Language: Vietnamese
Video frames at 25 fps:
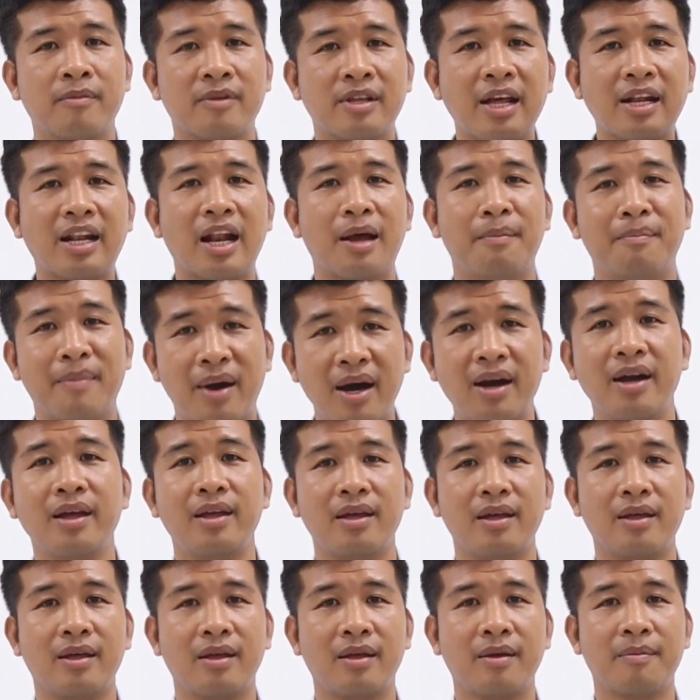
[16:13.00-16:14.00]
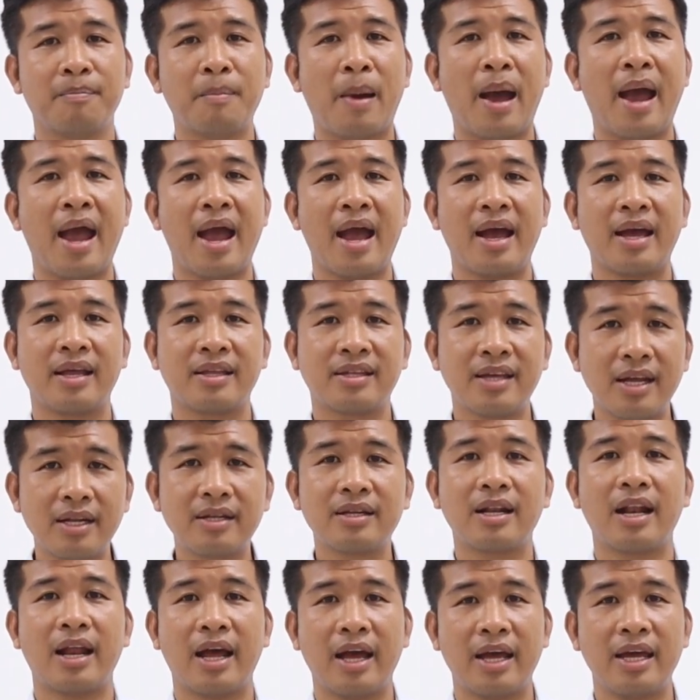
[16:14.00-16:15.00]
rất là mới mà
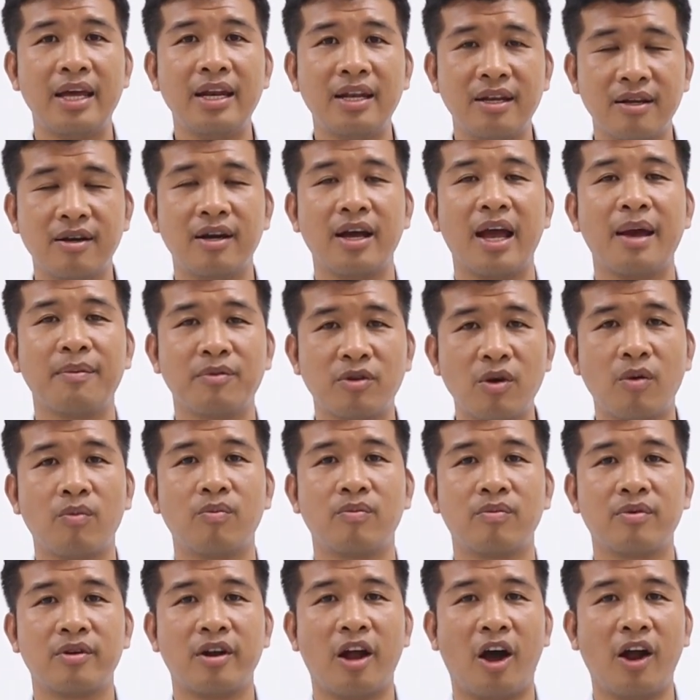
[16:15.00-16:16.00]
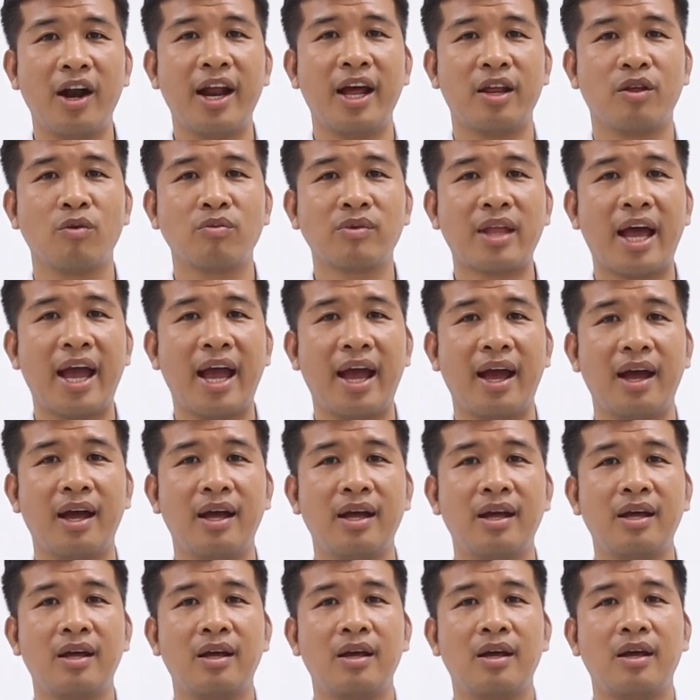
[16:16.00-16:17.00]
rất là ít người áp dụng đó là chúng ta
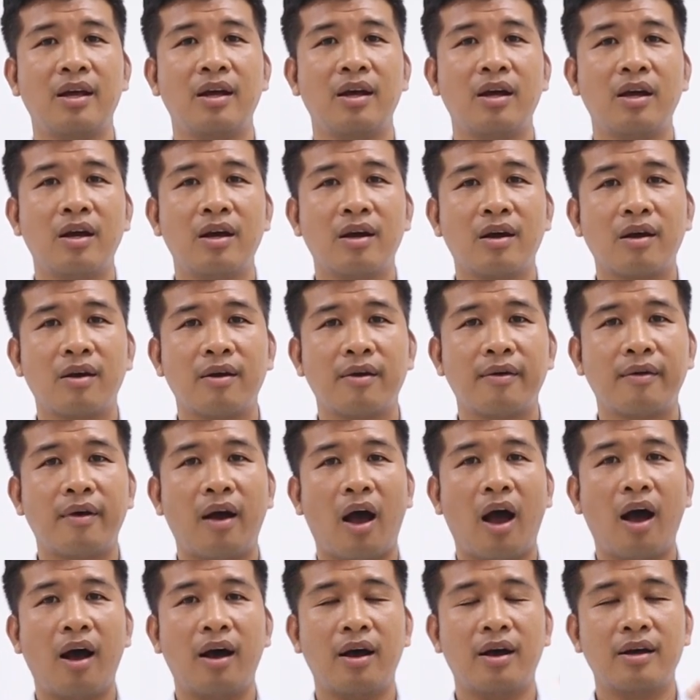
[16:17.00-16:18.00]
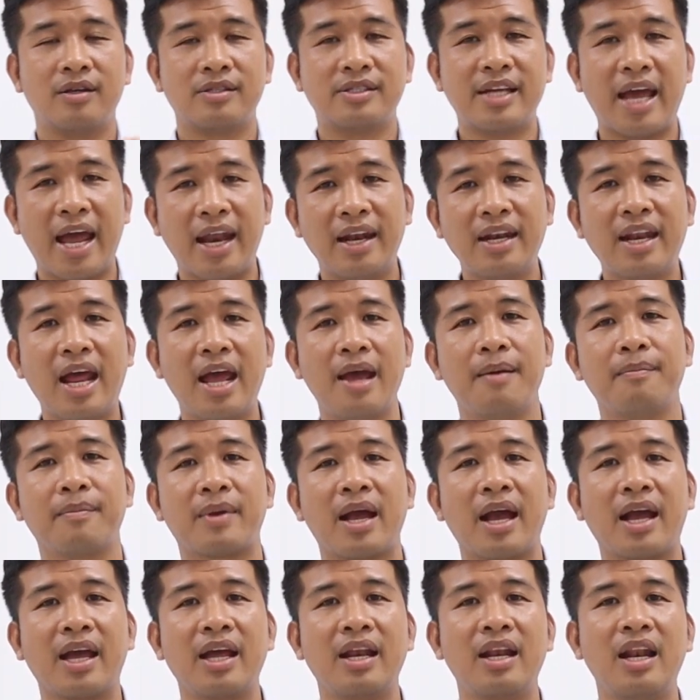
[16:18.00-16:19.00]
uh, dán thêm
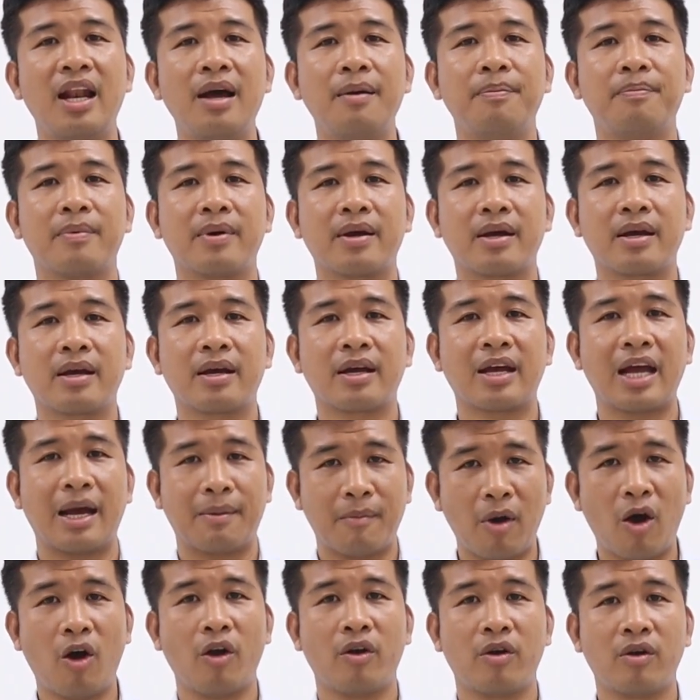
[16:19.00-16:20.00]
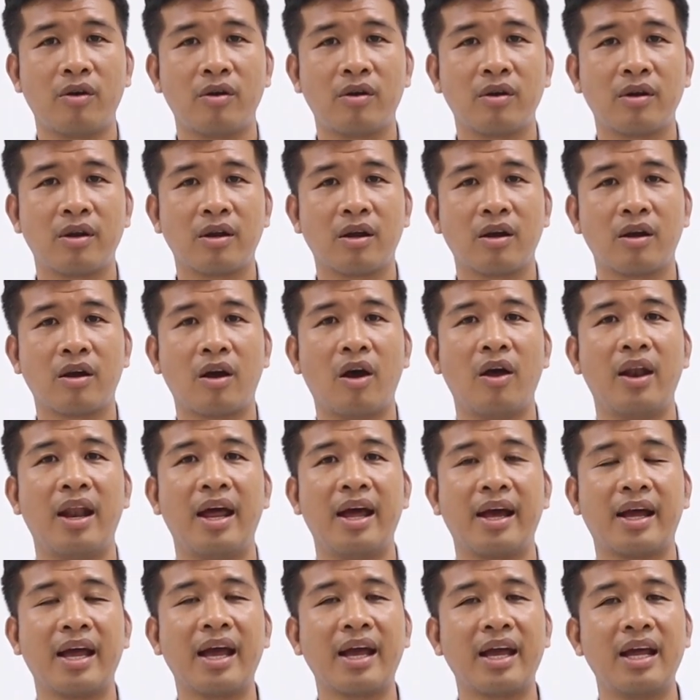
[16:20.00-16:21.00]
các cái lớp carbon gọi
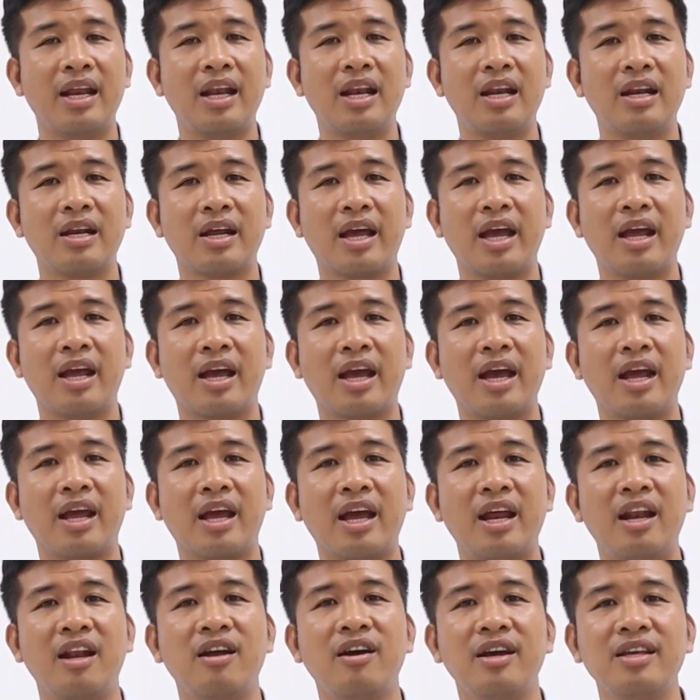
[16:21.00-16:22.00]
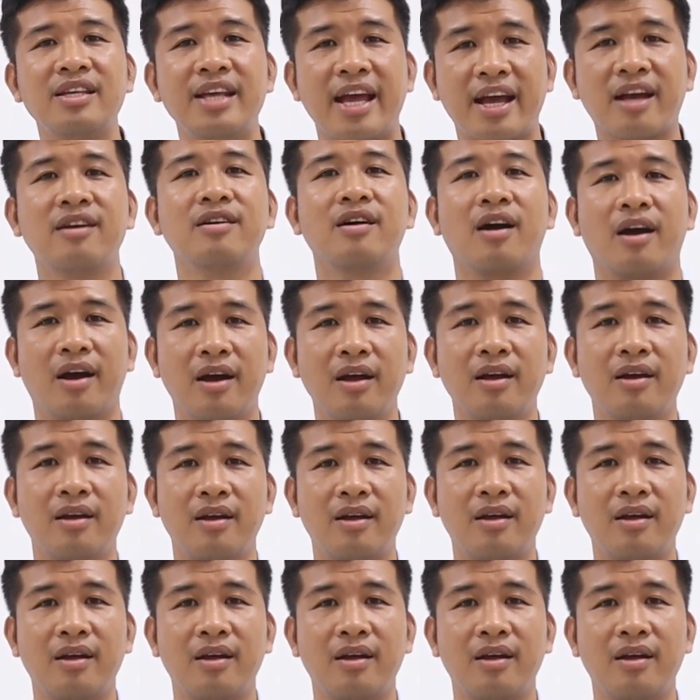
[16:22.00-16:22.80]
là các cái cái cái cái lưới gia cường á